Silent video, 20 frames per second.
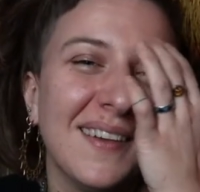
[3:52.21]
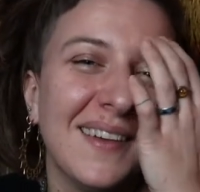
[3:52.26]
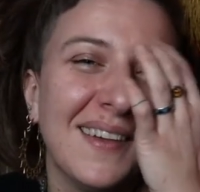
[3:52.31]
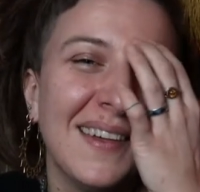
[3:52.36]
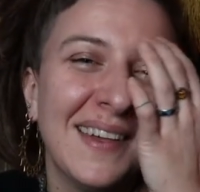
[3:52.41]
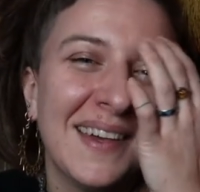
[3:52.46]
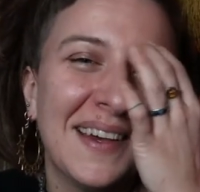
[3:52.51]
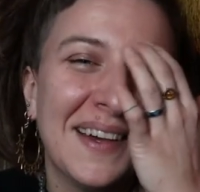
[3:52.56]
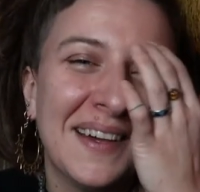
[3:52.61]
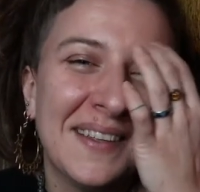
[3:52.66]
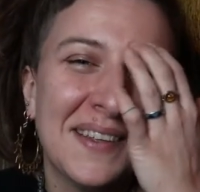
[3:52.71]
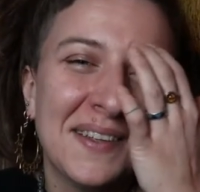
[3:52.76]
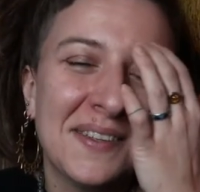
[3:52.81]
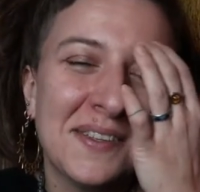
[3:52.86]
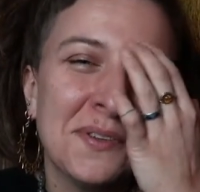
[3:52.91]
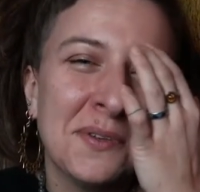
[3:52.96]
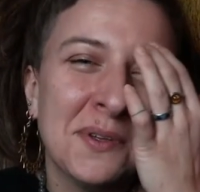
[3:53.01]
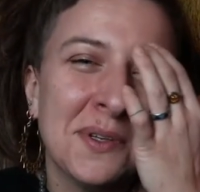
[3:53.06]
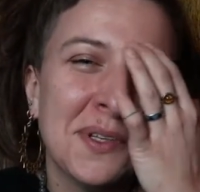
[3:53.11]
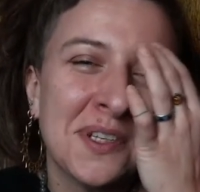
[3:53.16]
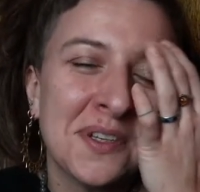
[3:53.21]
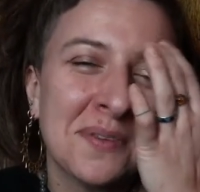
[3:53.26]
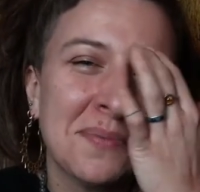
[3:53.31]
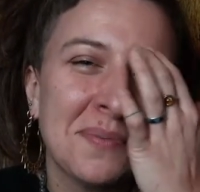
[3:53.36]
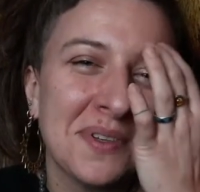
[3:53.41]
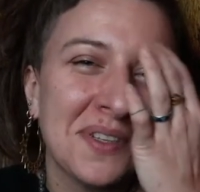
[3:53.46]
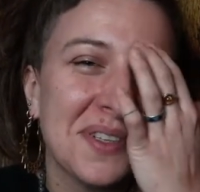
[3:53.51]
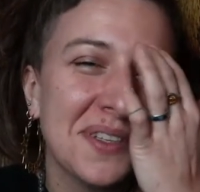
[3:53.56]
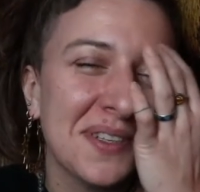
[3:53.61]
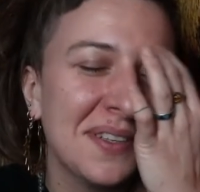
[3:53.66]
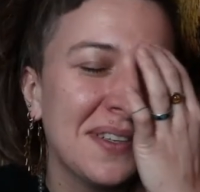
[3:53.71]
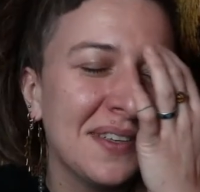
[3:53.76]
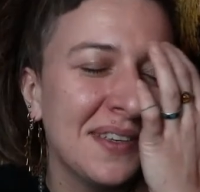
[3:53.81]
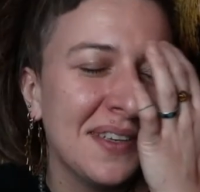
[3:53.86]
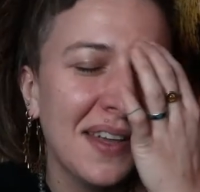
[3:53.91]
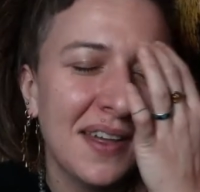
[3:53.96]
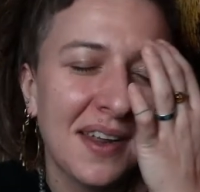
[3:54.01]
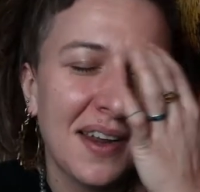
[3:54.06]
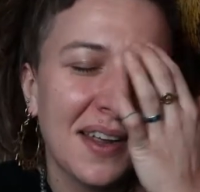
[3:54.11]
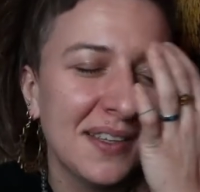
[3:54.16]
I ja decyduję się być
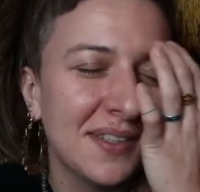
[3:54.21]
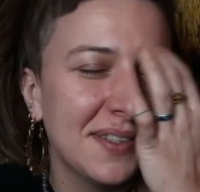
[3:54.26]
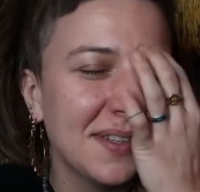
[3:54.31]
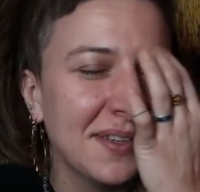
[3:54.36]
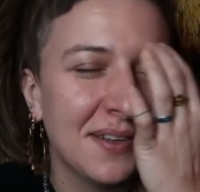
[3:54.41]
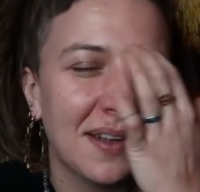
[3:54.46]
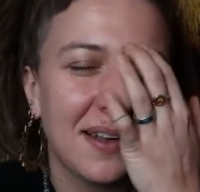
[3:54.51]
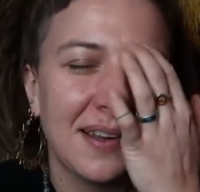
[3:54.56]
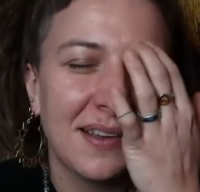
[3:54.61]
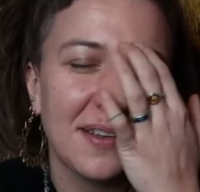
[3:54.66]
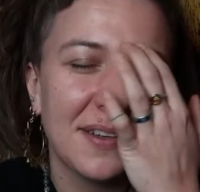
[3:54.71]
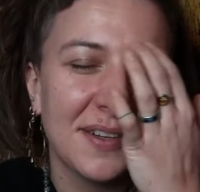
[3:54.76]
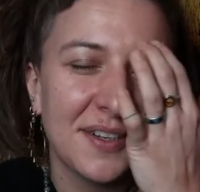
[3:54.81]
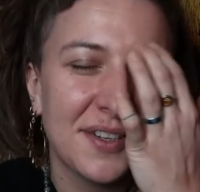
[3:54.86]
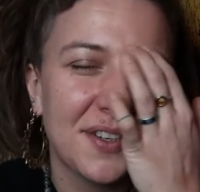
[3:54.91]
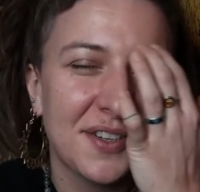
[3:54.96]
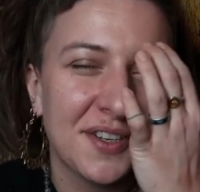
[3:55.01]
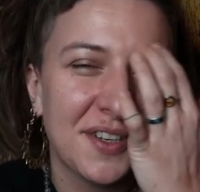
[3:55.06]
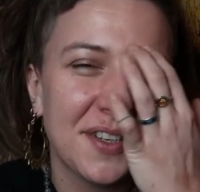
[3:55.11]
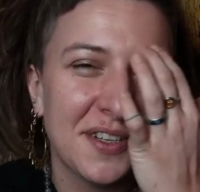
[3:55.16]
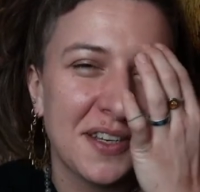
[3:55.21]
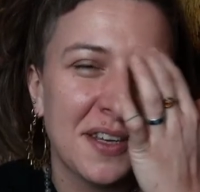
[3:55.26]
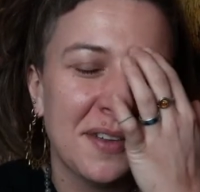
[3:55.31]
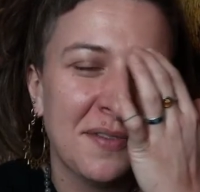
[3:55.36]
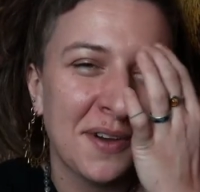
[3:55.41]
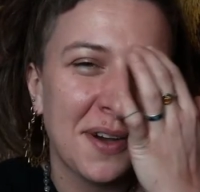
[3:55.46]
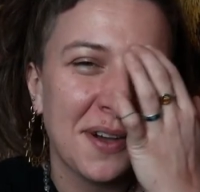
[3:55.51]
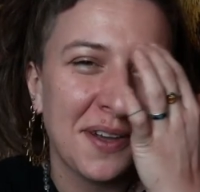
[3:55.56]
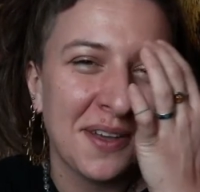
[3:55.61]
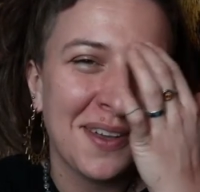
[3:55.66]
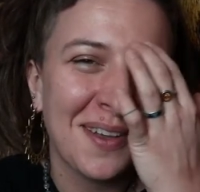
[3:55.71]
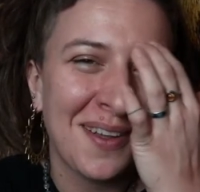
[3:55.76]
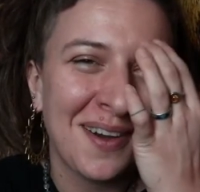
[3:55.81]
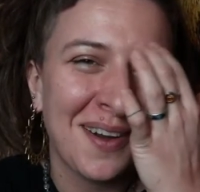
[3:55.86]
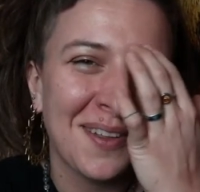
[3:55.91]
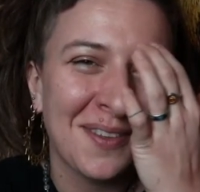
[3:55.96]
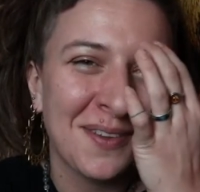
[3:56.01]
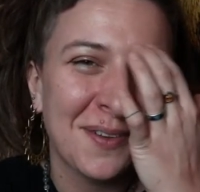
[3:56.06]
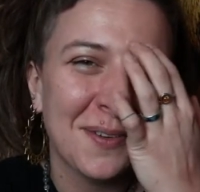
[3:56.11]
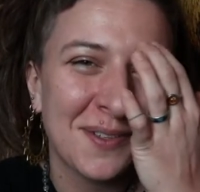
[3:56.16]
nieracjonalnie szczęśliwa i
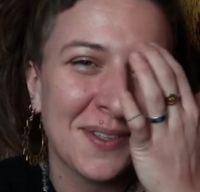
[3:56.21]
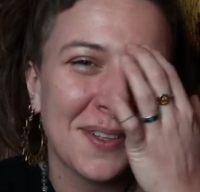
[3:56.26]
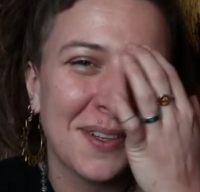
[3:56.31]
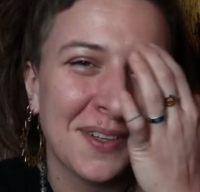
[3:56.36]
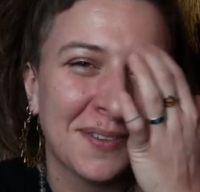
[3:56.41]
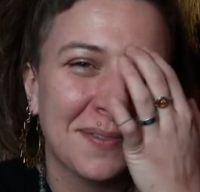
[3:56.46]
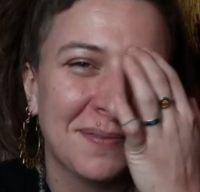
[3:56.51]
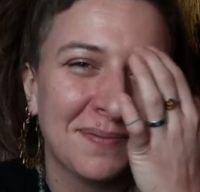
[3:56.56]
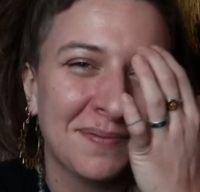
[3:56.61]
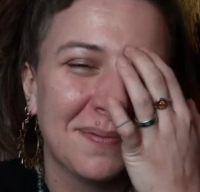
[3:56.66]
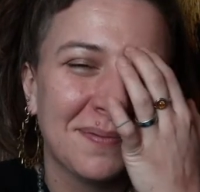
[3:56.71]
radosna.